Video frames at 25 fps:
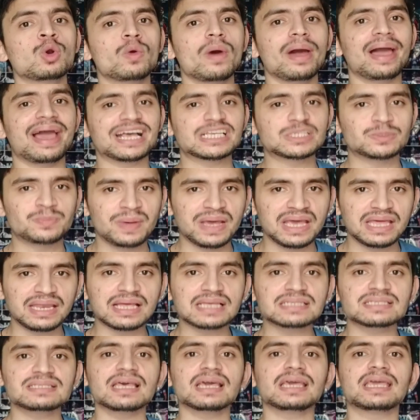उनको
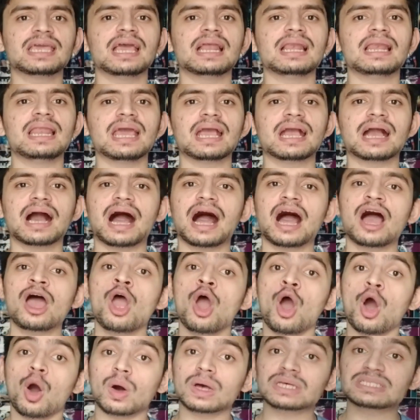एक्सपीरियंस है खेलने का
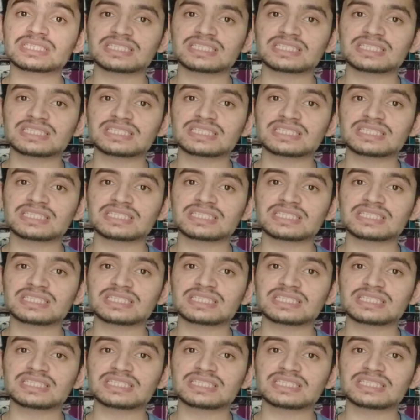और